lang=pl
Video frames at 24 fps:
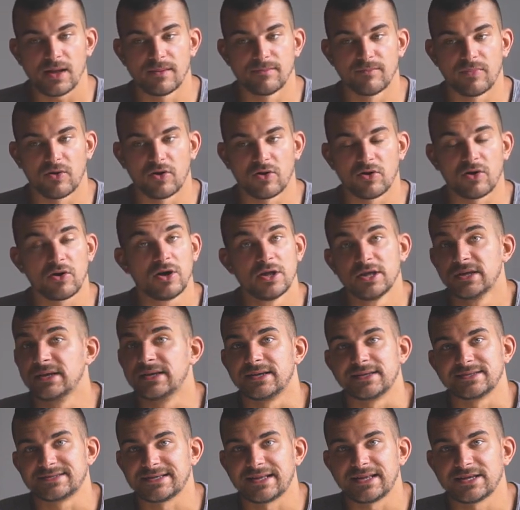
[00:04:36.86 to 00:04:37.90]
Bo
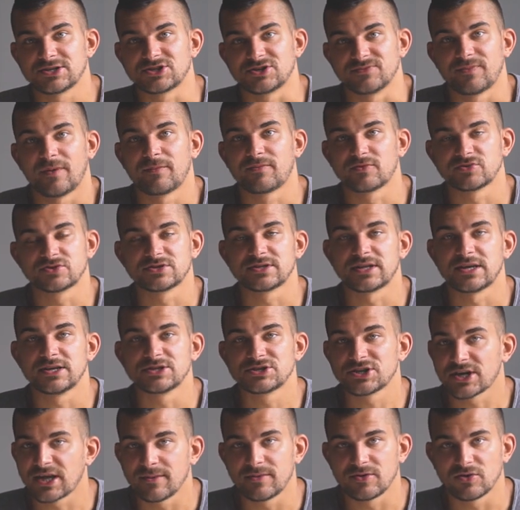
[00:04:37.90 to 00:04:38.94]
zależy, po prostu
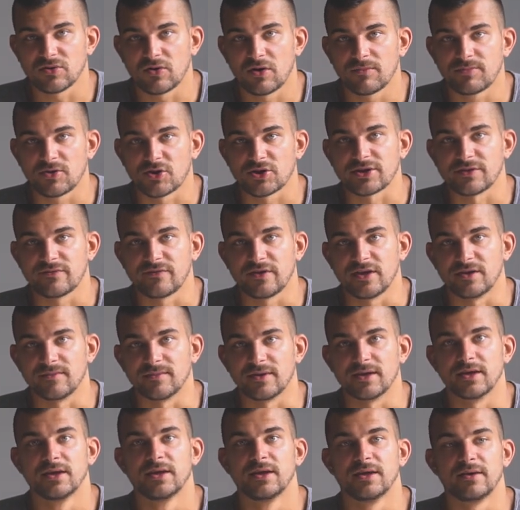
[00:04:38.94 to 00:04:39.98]
zależy, jakie będą obroty
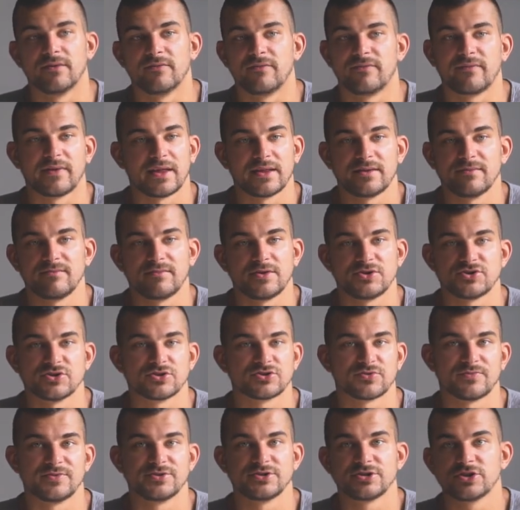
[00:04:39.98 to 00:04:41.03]
firmy. W jednym
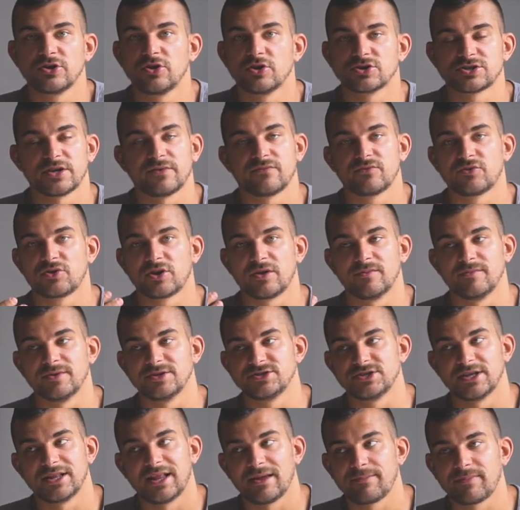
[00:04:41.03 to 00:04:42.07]
miesiącu będzie gorzej, w drugim
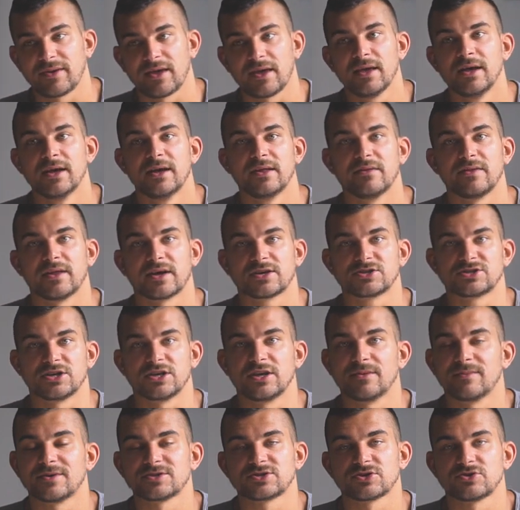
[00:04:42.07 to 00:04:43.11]
będzie lepiej, także
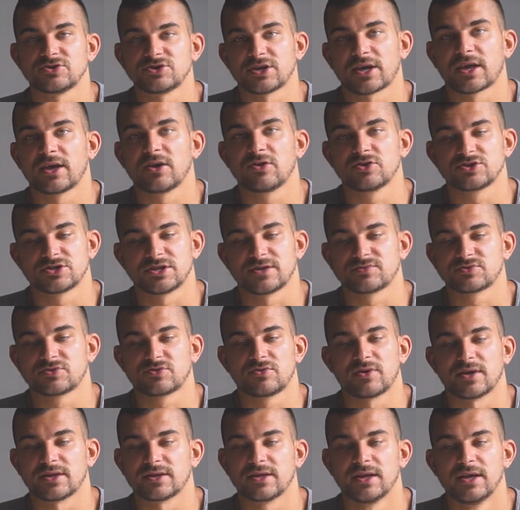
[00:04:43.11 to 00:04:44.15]
nie ma czegoś takiego, że na
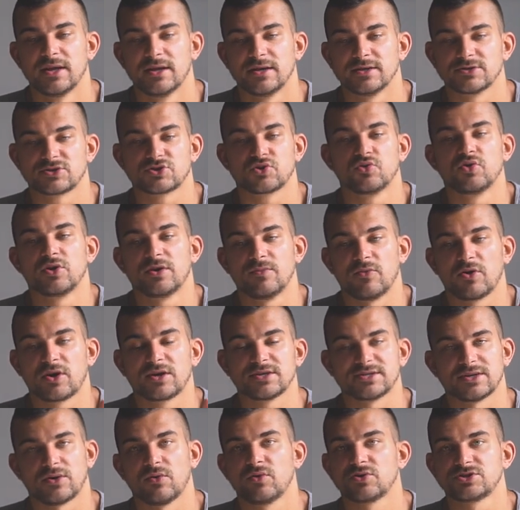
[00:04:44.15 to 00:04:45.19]
przykład z góry
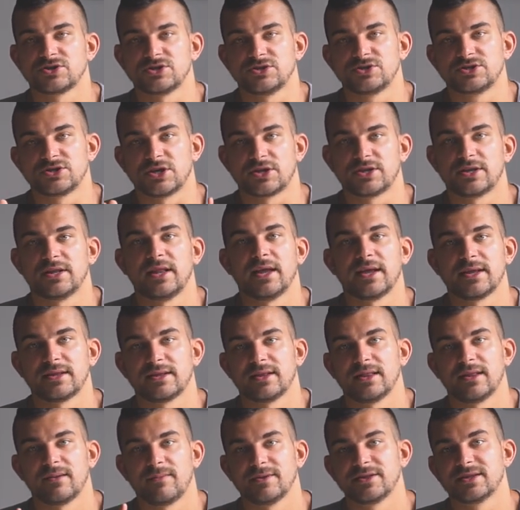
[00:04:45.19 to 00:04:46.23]
mogę założyć, że tyle i
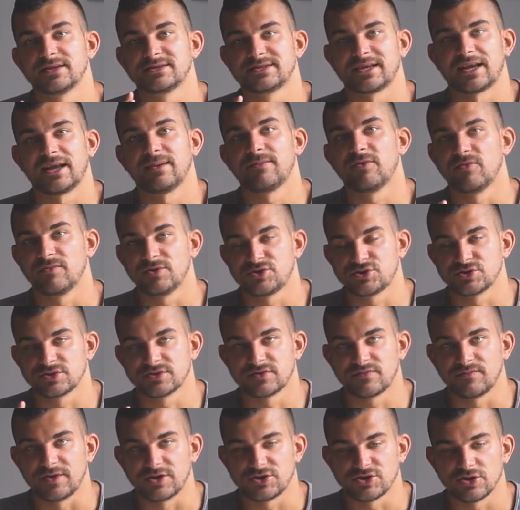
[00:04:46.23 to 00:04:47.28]
tyle będę zarabiał
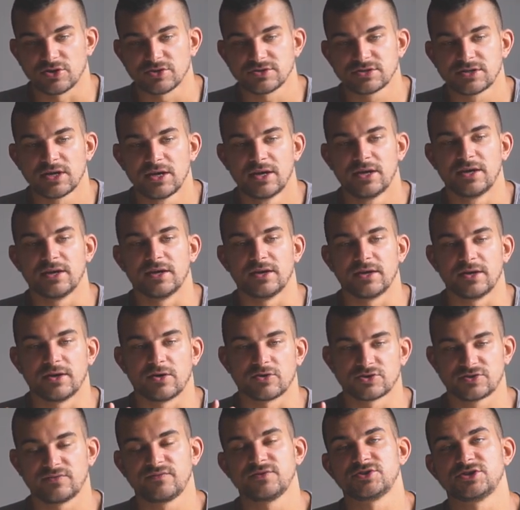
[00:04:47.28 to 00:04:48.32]
miesiąc w miesiąc. E,
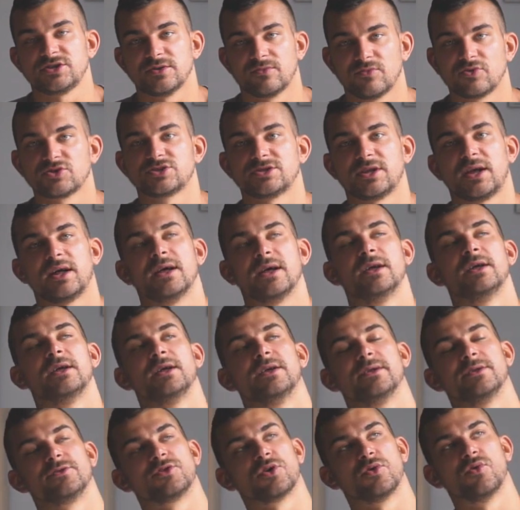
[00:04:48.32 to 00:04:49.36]
oczywiście można
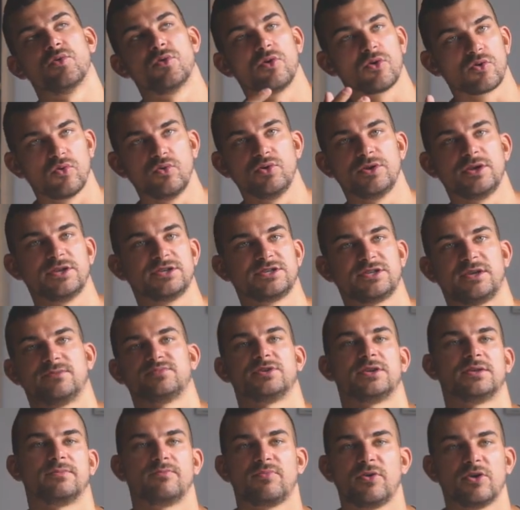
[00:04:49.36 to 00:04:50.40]
to uogólnić, że na
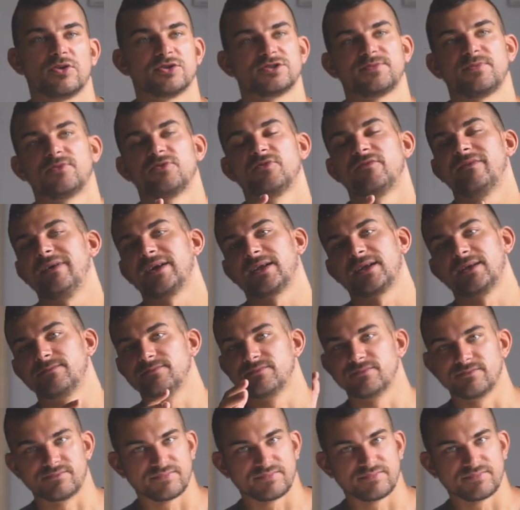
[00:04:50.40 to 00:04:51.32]
przykład biorąc pod uwagę